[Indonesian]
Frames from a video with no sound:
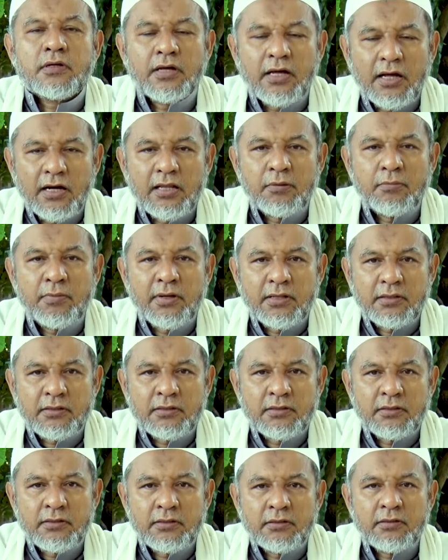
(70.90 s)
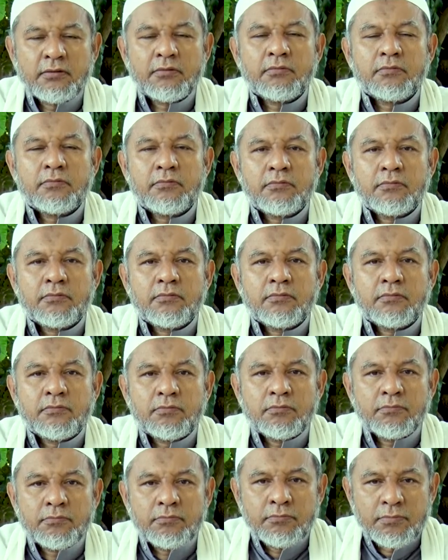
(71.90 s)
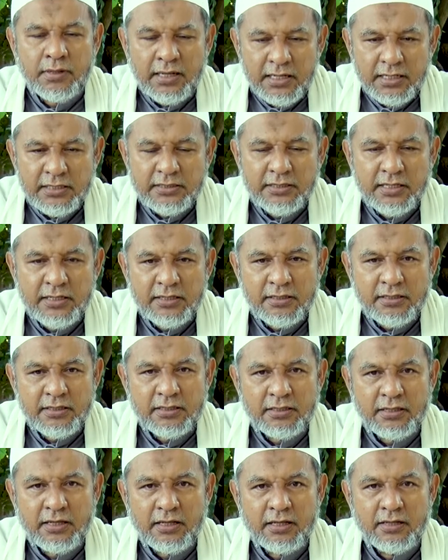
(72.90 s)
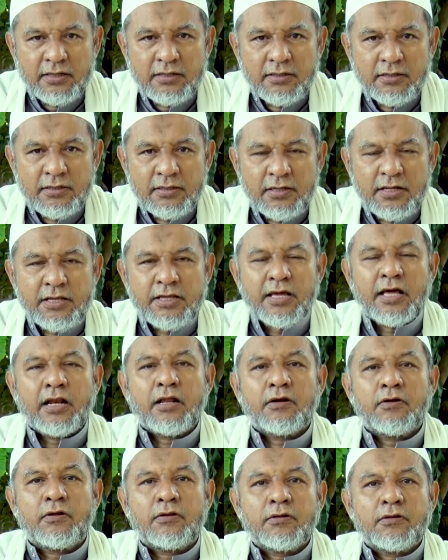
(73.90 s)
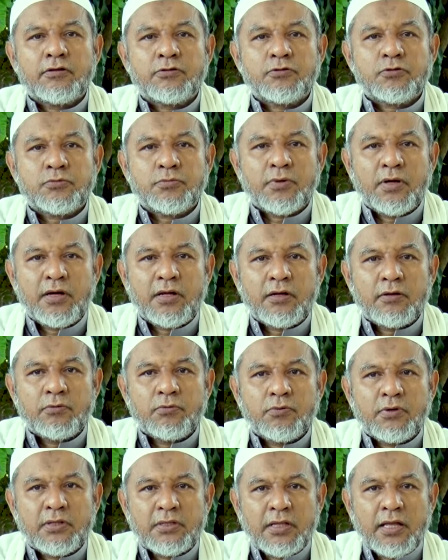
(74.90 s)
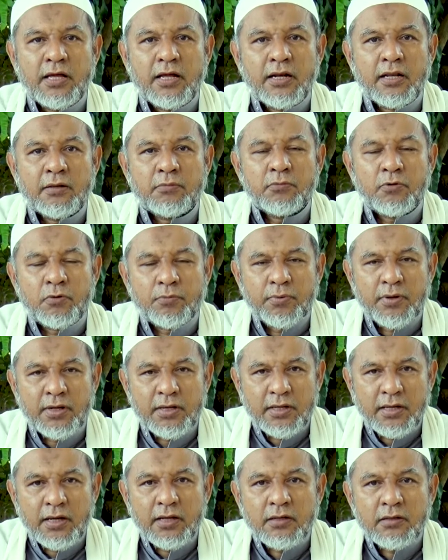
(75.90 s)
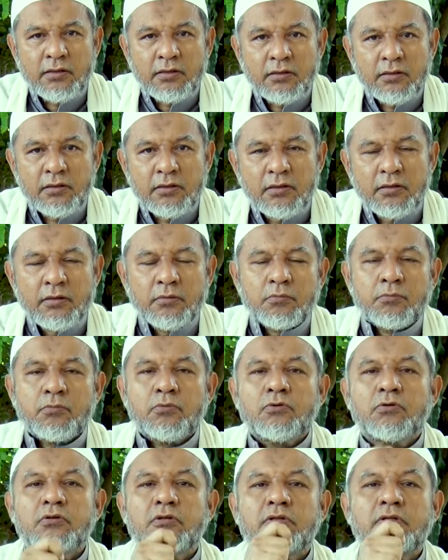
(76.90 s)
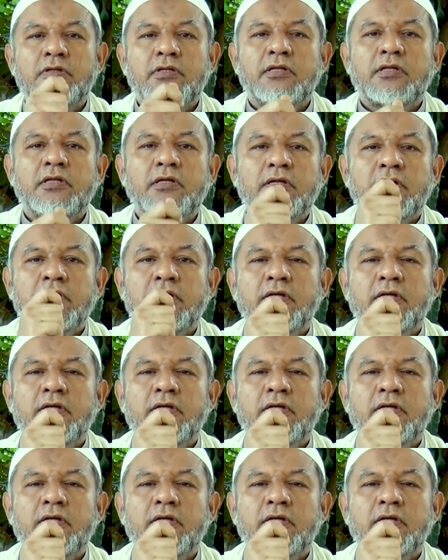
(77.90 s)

kalimat barisan kita di jalan Allah Subhanahu wa taala merupakan bukti